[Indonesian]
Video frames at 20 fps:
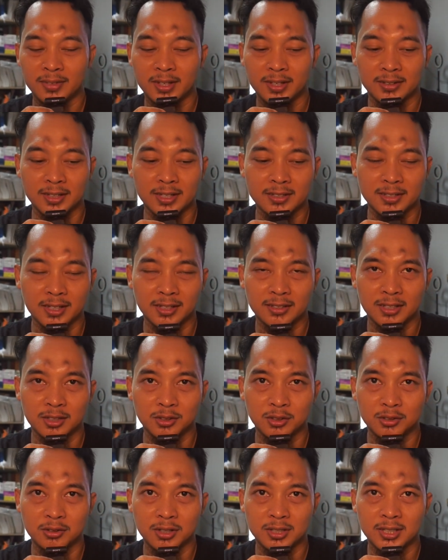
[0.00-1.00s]
tes cek 1
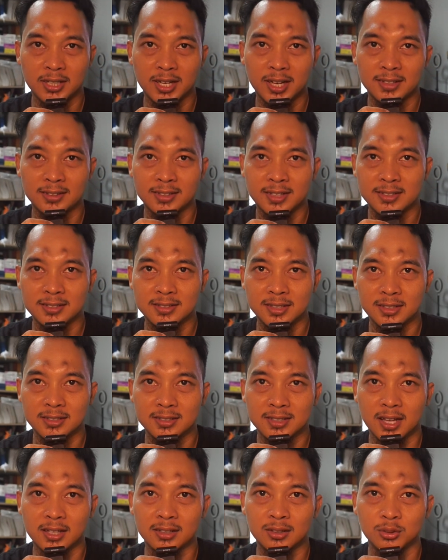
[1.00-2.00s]
2 3 tes cek
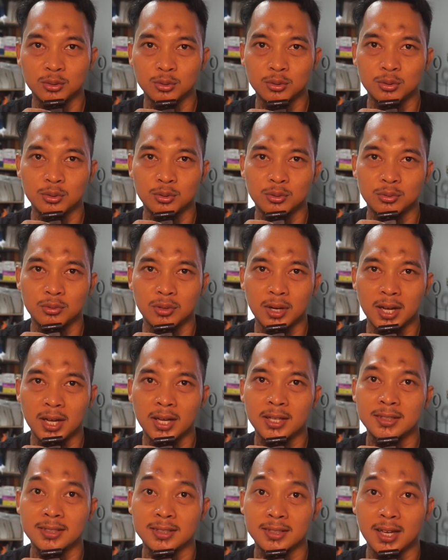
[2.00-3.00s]
1 2
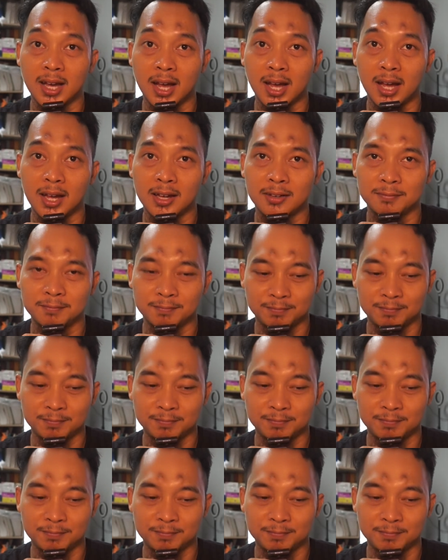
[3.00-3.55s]
3